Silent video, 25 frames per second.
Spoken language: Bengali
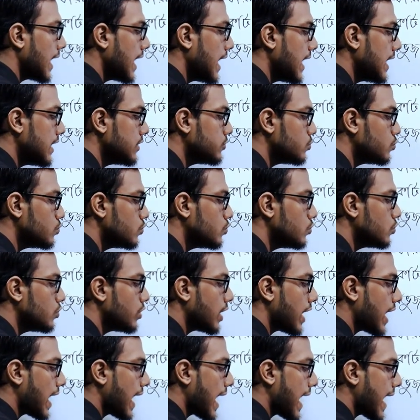এইটুকু
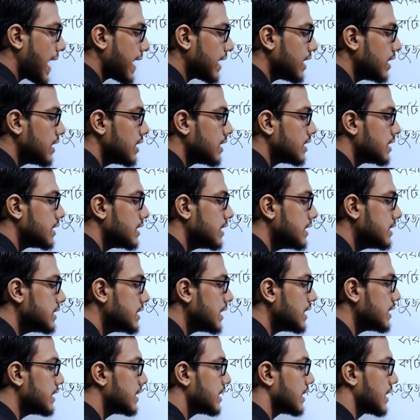এক
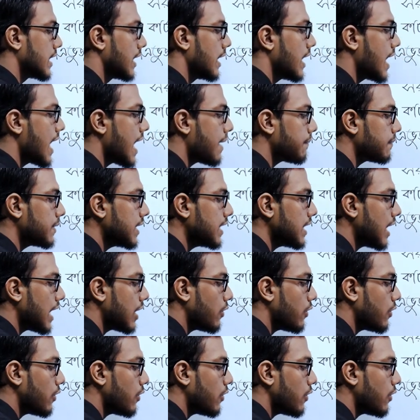নিচের দিকে আপনি